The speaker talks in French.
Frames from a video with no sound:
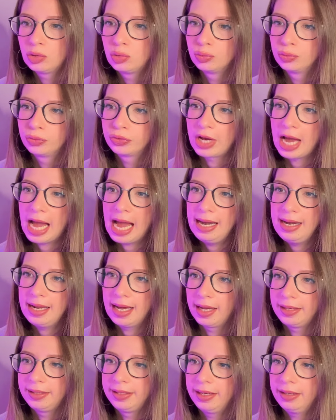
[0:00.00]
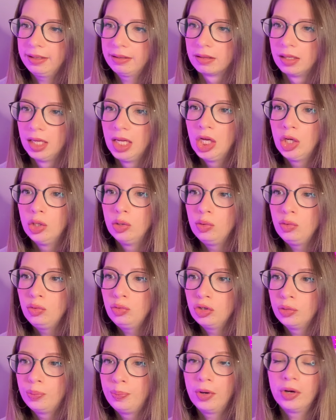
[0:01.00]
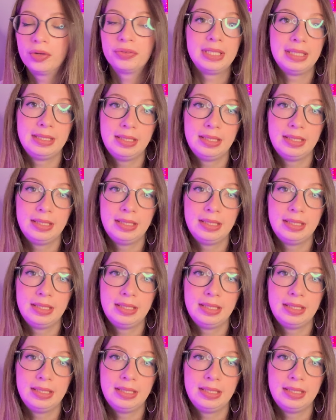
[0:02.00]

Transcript: contre à l'arrière une porte